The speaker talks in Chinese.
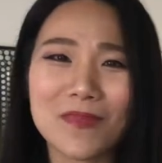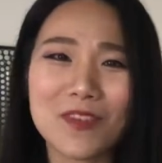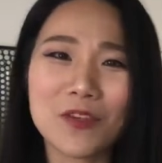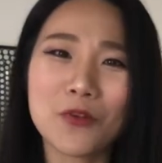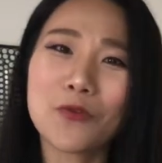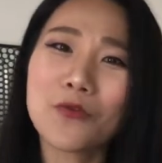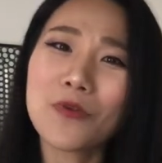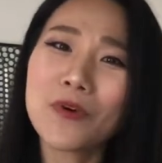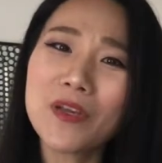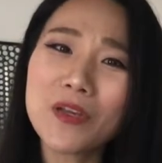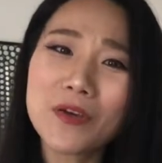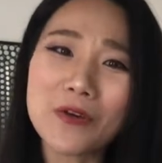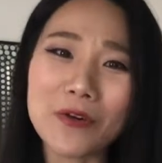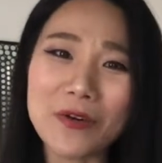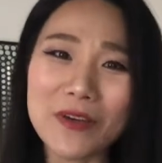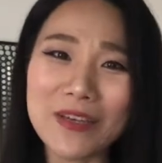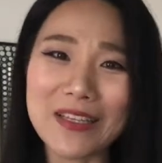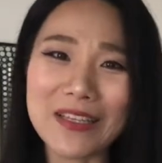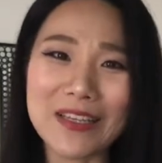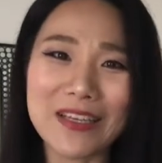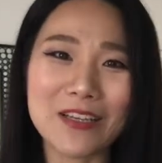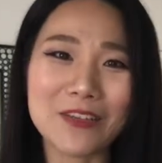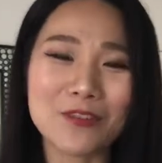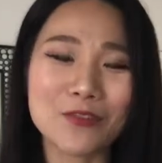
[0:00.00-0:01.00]
会有
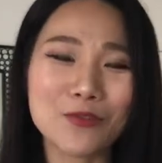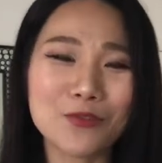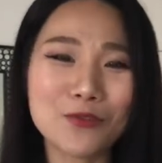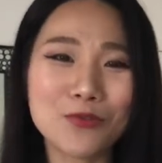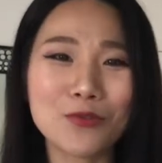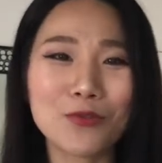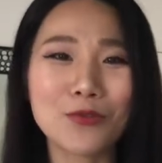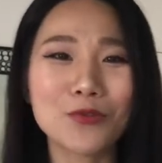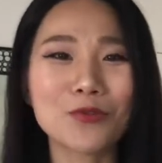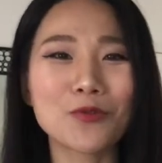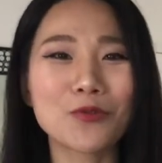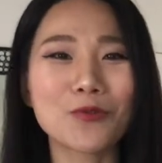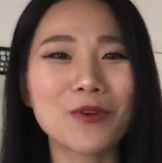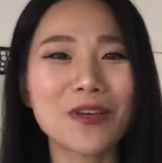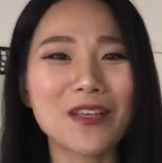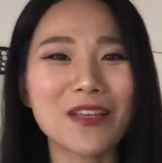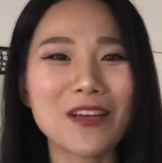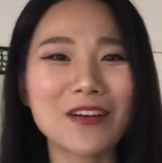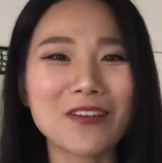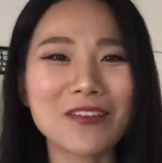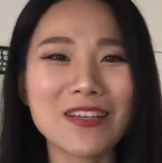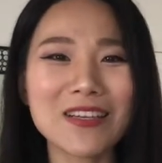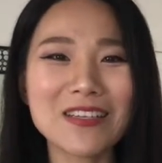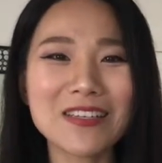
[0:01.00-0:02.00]
一点松露的味
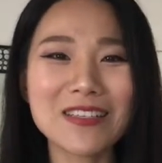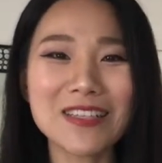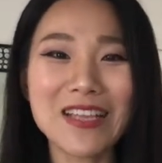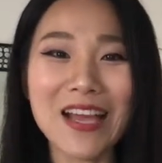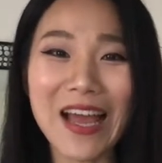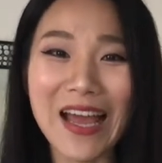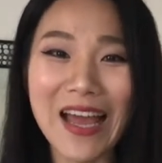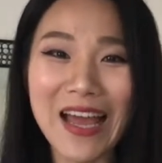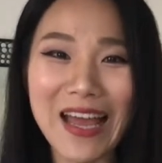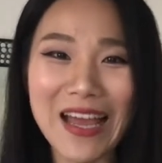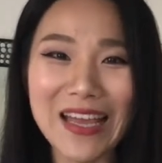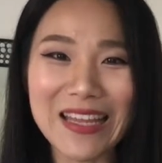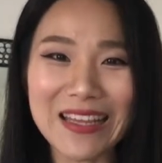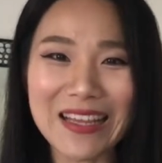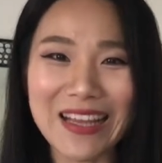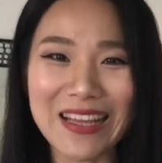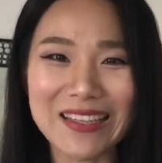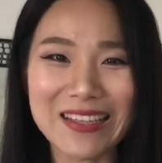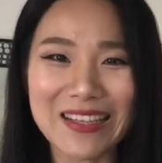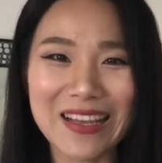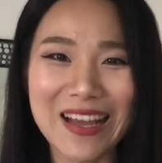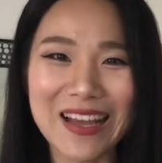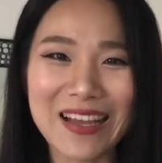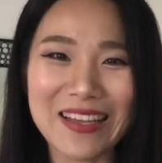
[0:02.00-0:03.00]
道，但是太
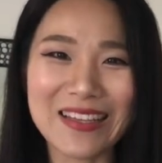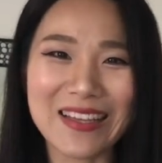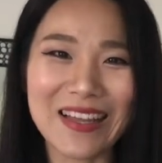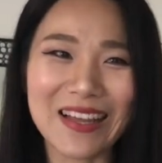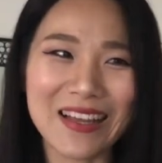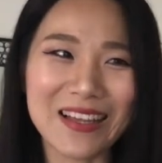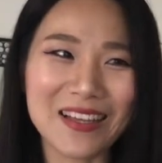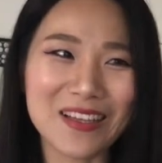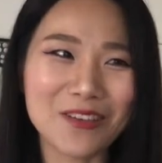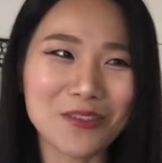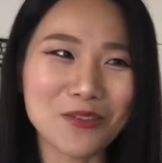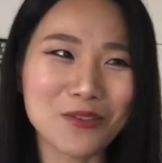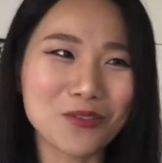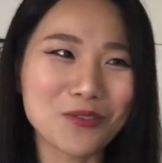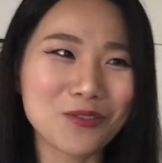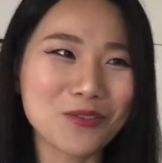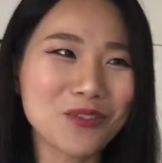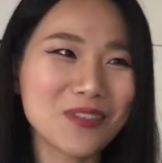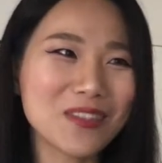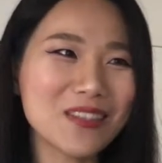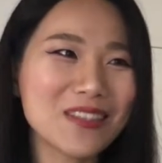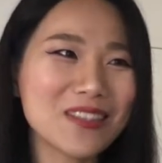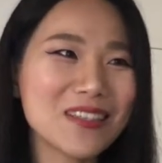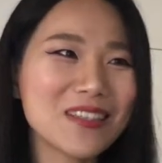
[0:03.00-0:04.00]
淡太淡了，我
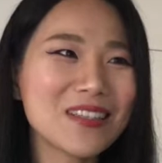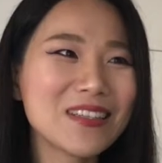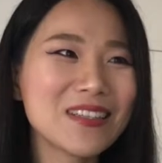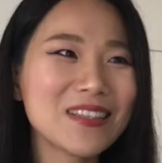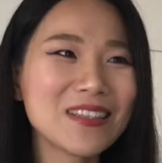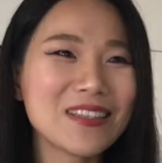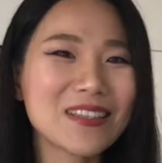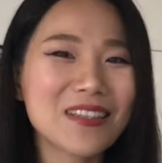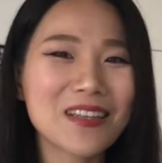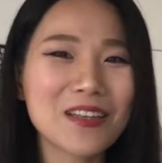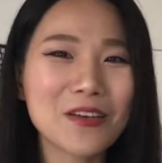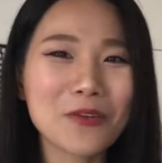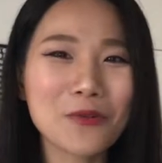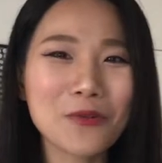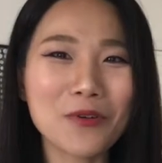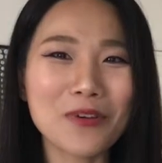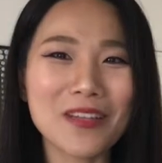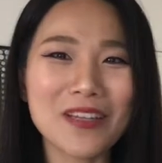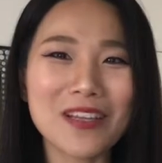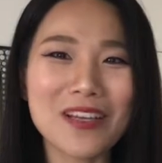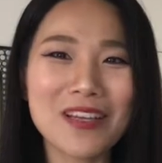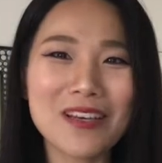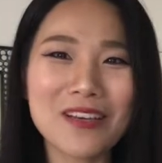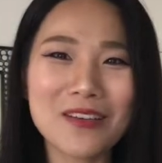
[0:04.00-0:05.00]
觉得跟我
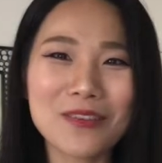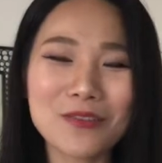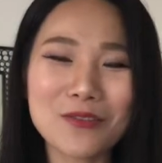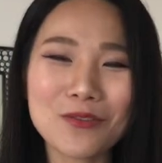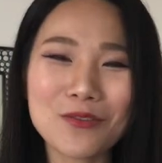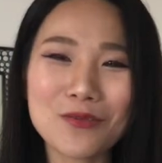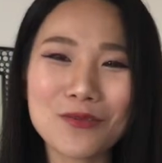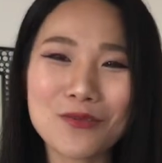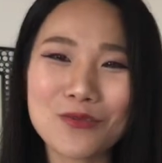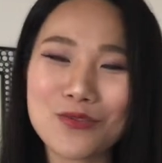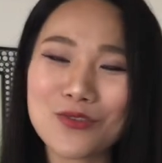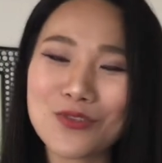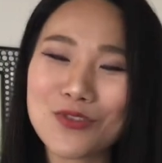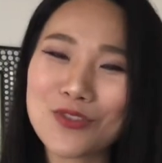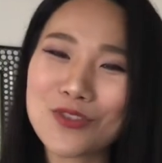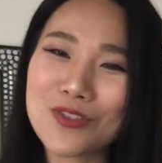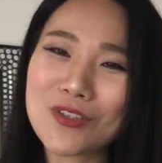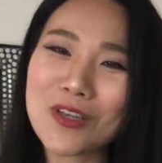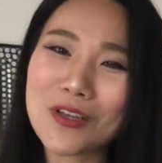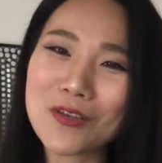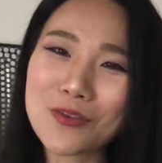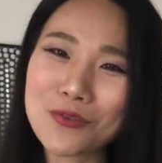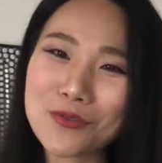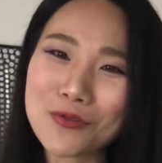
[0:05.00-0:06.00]
那个吃
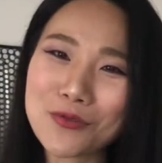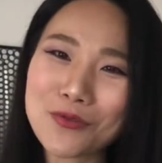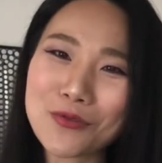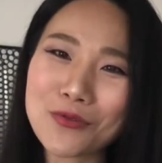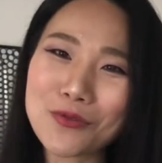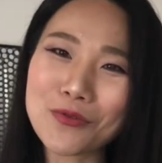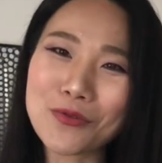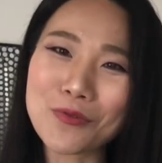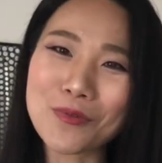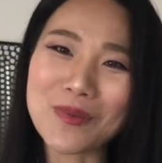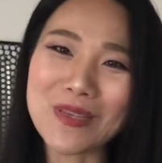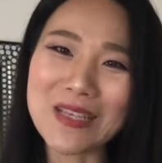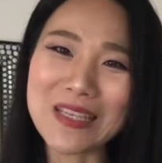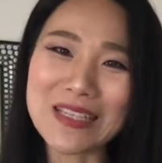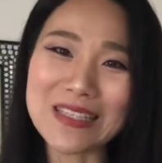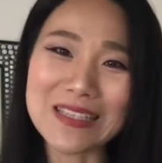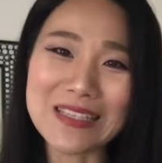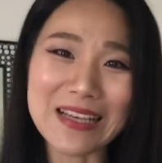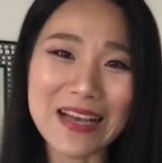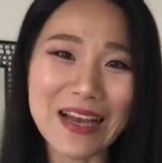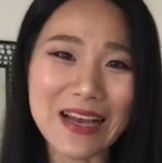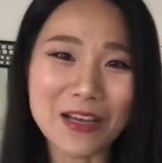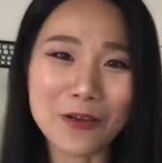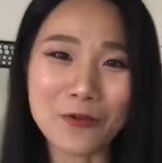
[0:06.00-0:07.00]
到的松露披
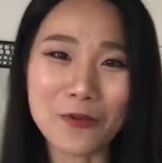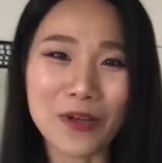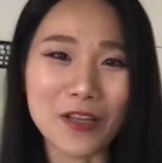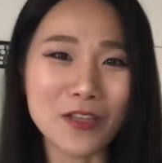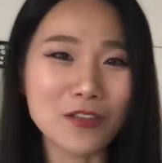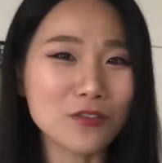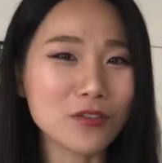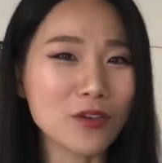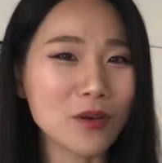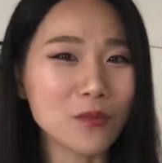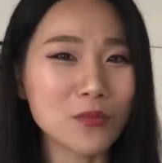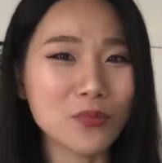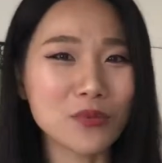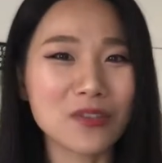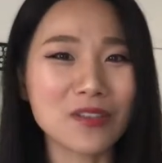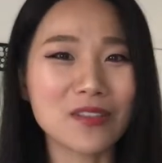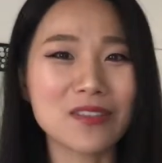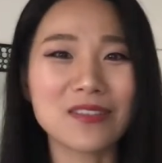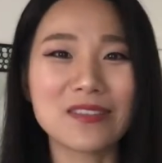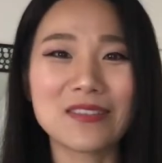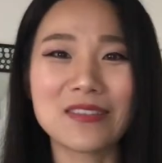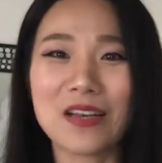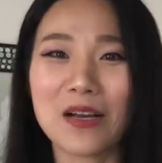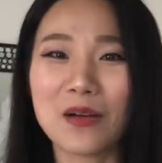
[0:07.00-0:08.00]
萨完全不
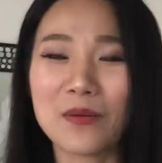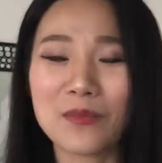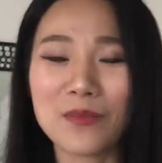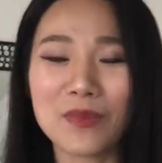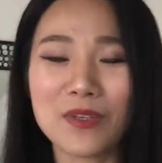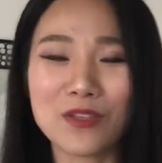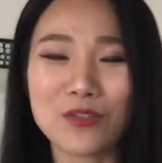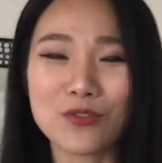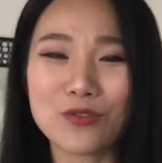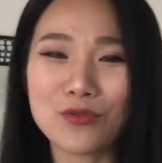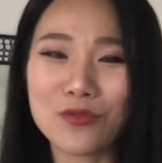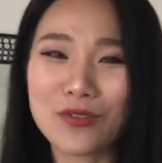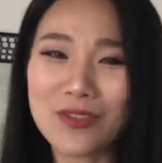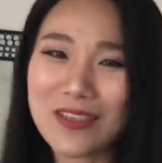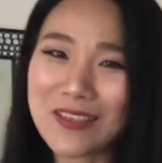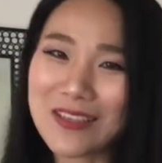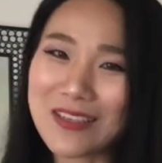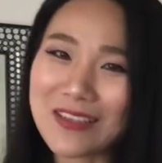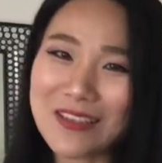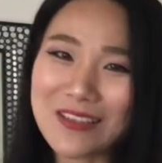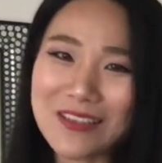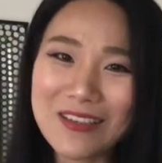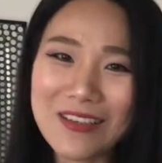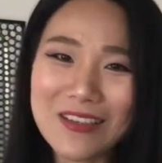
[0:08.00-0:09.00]
能相比，所
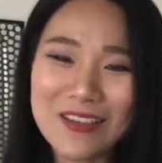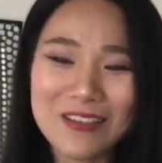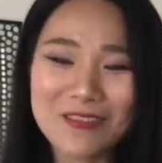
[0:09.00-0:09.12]
以。